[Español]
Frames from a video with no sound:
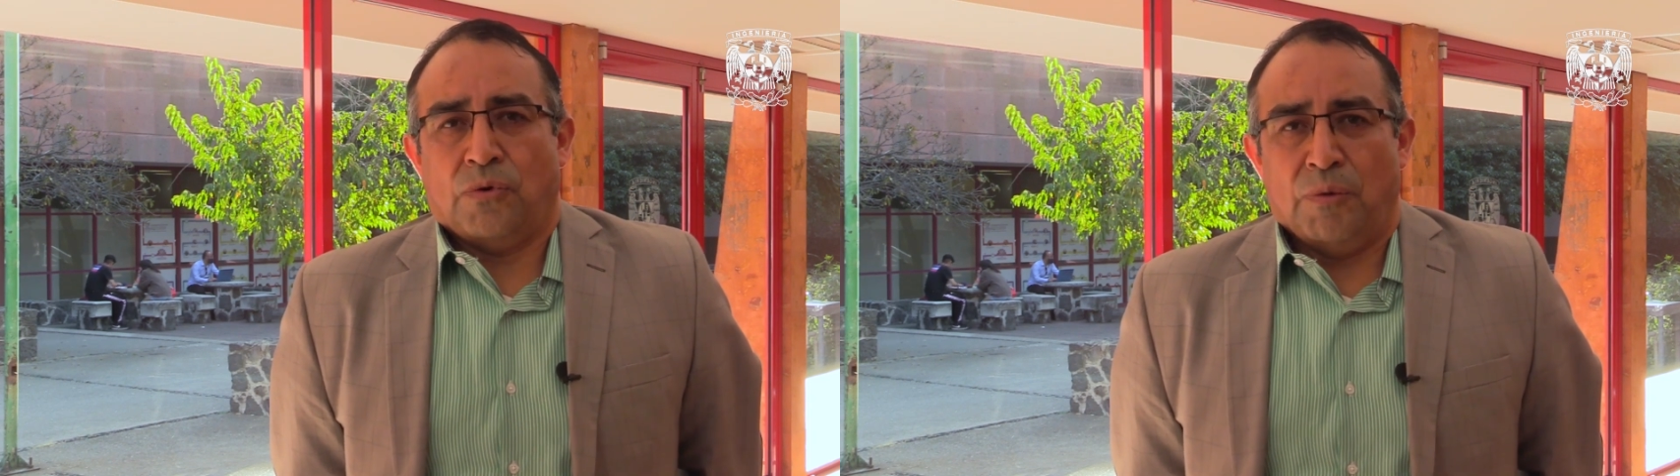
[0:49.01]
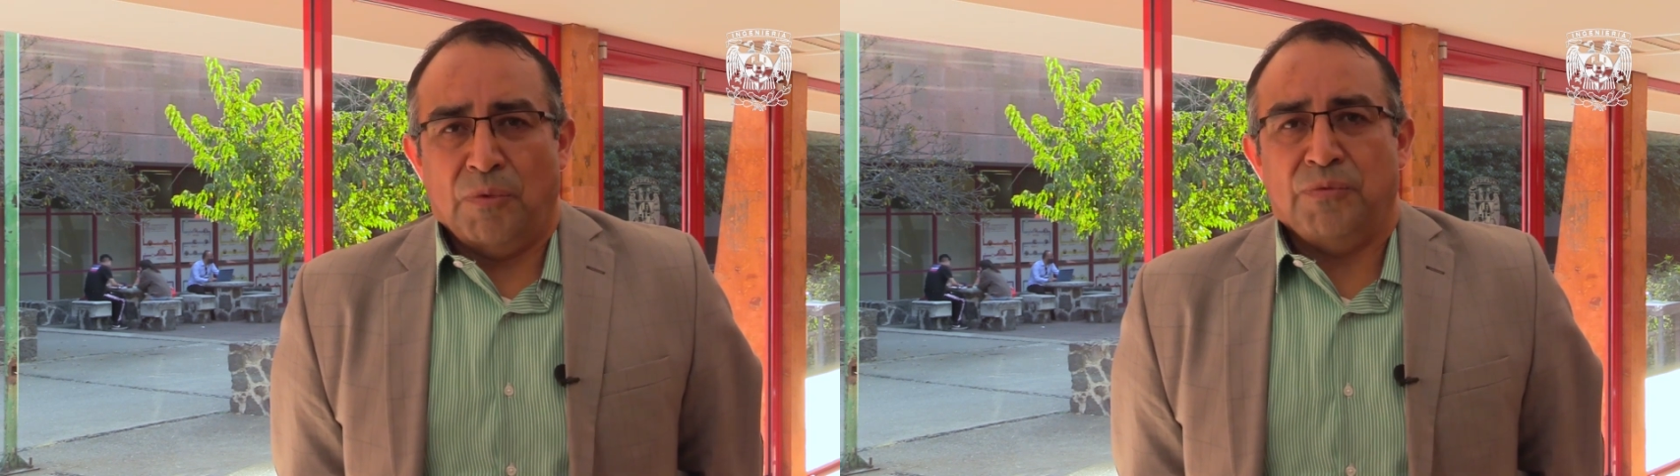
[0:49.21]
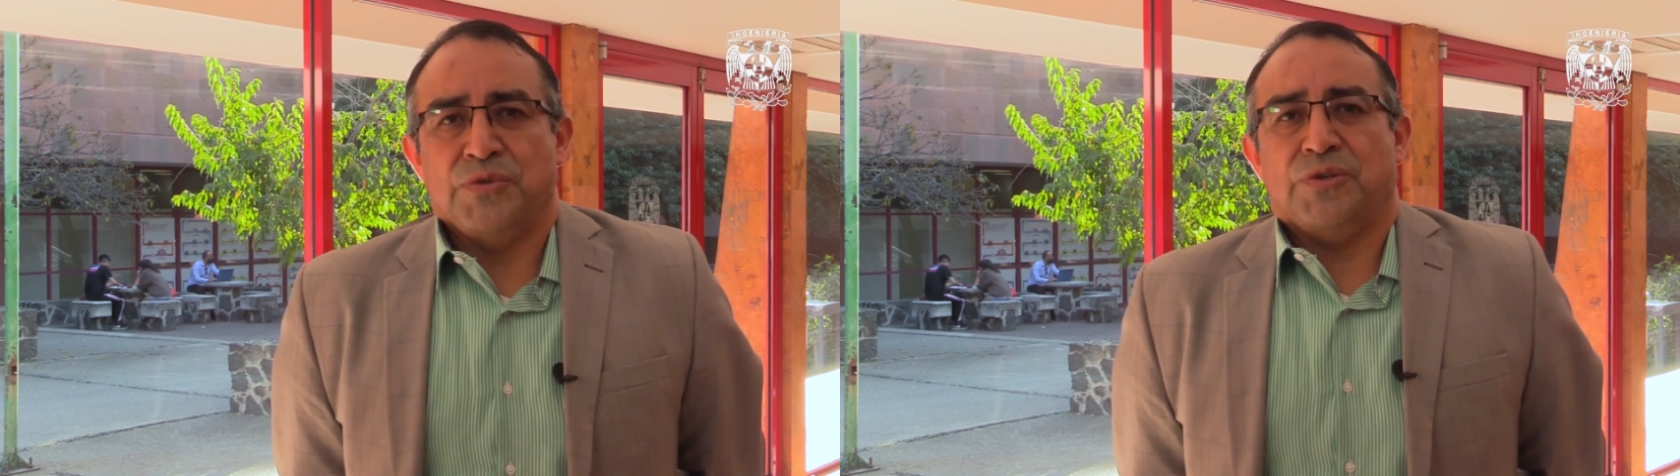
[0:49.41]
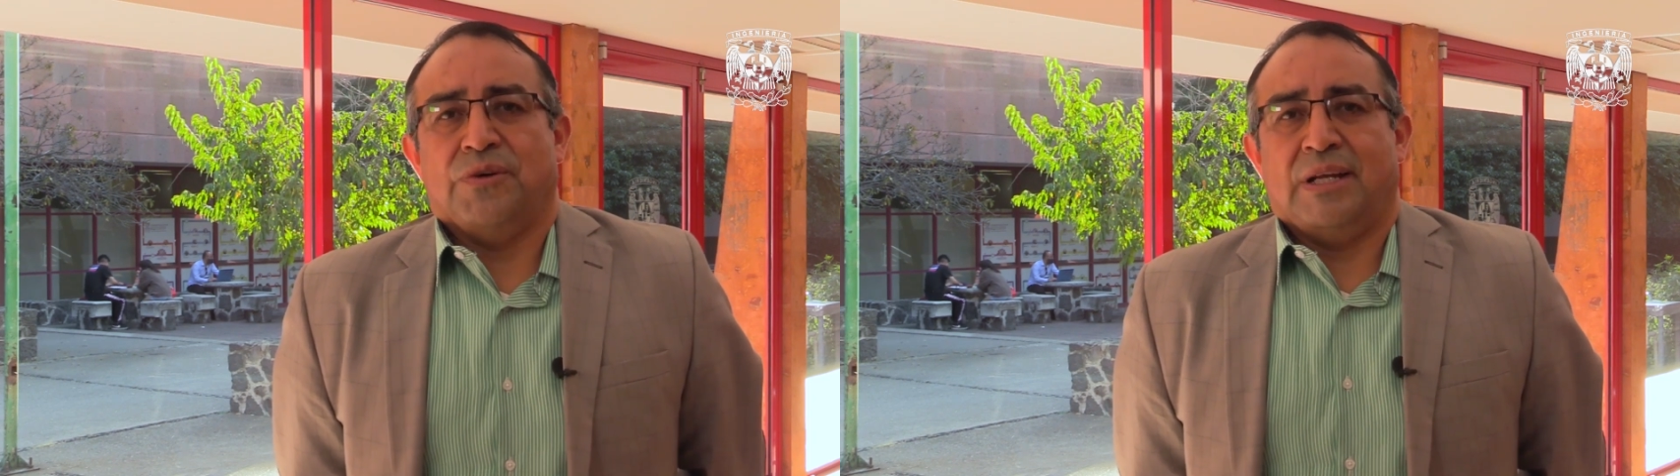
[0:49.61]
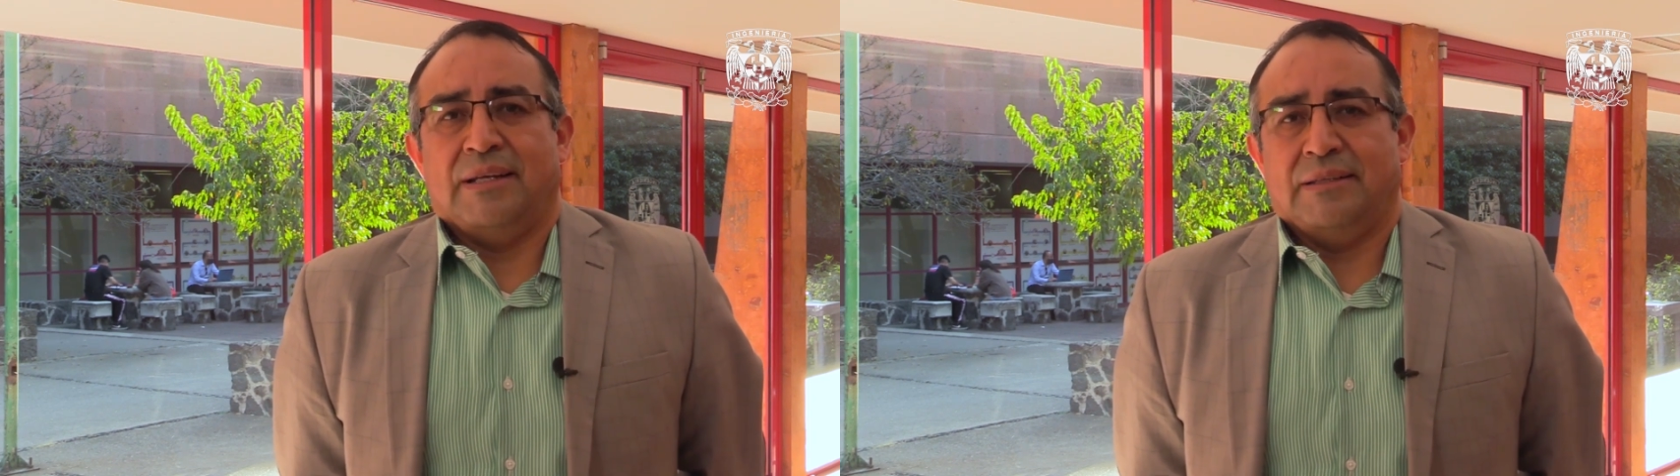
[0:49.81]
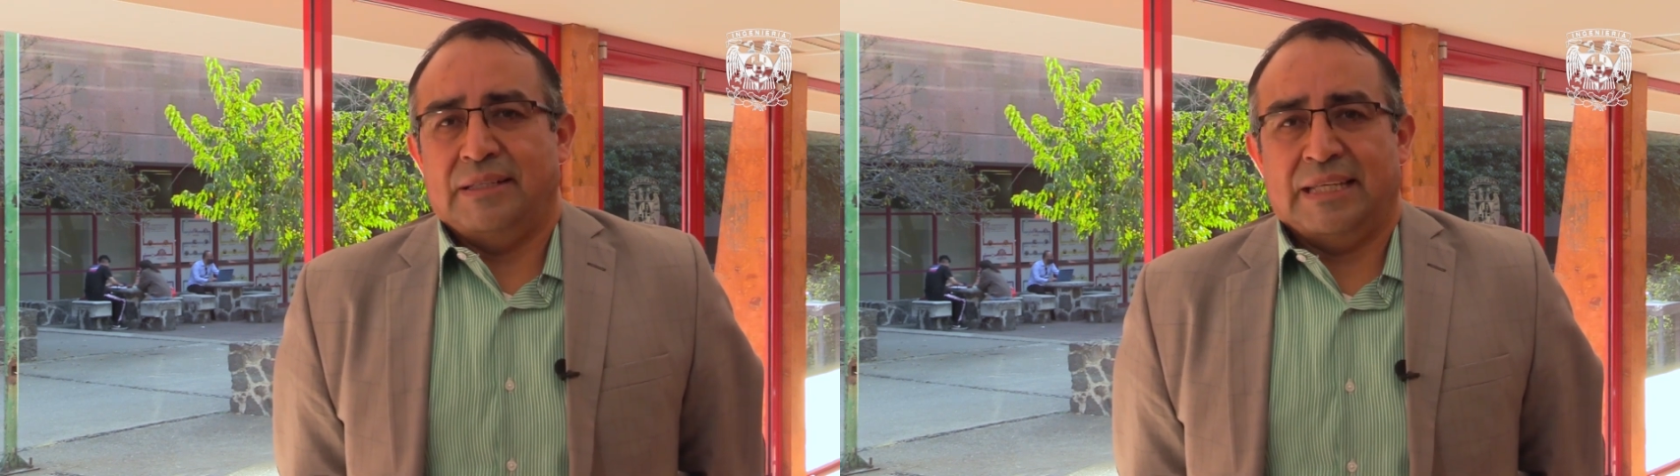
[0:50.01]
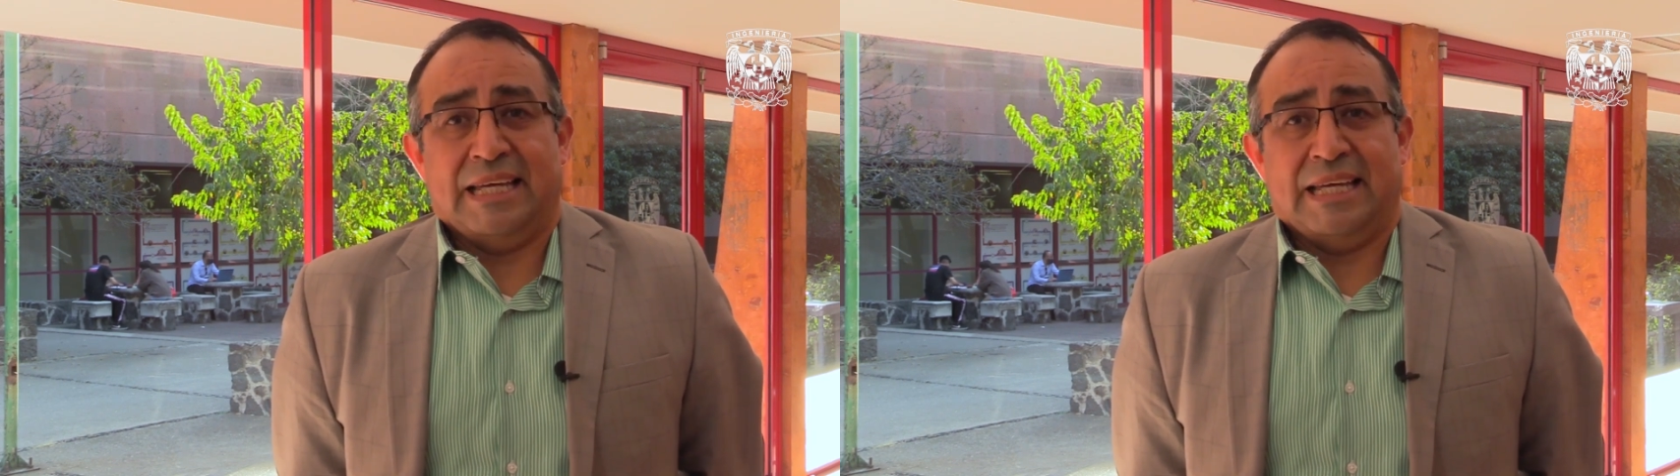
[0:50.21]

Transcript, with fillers: cómo funcionan y